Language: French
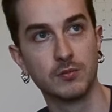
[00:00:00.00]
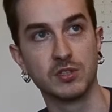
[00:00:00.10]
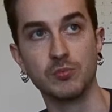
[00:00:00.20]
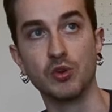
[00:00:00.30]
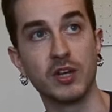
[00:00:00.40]

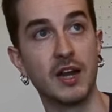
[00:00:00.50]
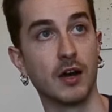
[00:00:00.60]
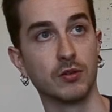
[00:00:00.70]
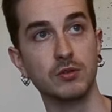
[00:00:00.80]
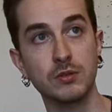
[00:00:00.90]
qu'ils bloquaient
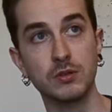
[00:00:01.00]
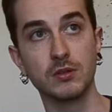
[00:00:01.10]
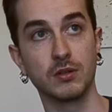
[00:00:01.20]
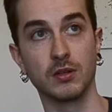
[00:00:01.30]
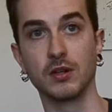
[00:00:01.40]
la
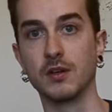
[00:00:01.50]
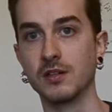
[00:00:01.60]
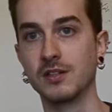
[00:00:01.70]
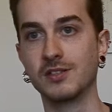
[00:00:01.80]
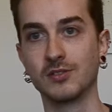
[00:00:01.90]
rue,
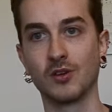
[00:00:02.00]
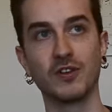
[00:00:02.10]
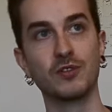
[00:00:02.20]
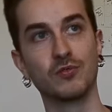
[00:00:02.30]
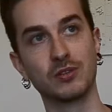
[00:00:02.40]
euh, ils
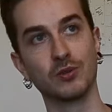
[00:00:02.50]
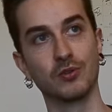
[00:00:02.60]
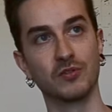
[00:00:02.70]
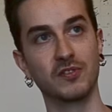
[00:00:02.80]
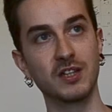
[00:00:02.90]
enlevaient une voiture
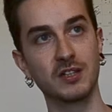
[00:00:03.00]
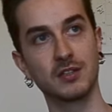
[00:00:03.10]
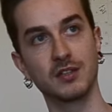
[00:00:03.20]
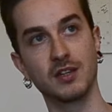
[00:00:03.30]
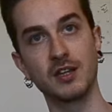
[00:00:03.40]
de
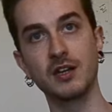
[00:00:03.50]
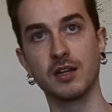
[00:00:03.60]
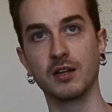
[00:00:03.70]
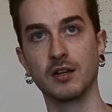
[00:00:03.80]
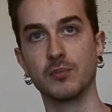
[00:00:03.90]
flic, et
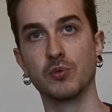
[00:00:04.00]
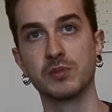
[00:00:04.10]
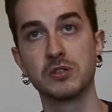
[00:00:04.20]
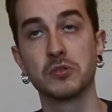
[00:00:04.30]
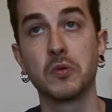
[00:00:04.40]
les,
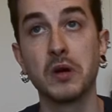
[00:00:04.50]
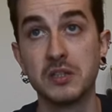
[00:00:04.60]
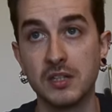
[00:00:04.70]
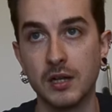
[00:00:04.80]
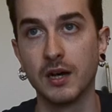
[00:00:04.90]
pompiers, je crois,
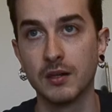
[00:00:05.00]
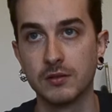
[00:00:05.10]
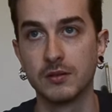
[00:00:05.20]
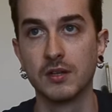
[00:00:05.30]
étaient là.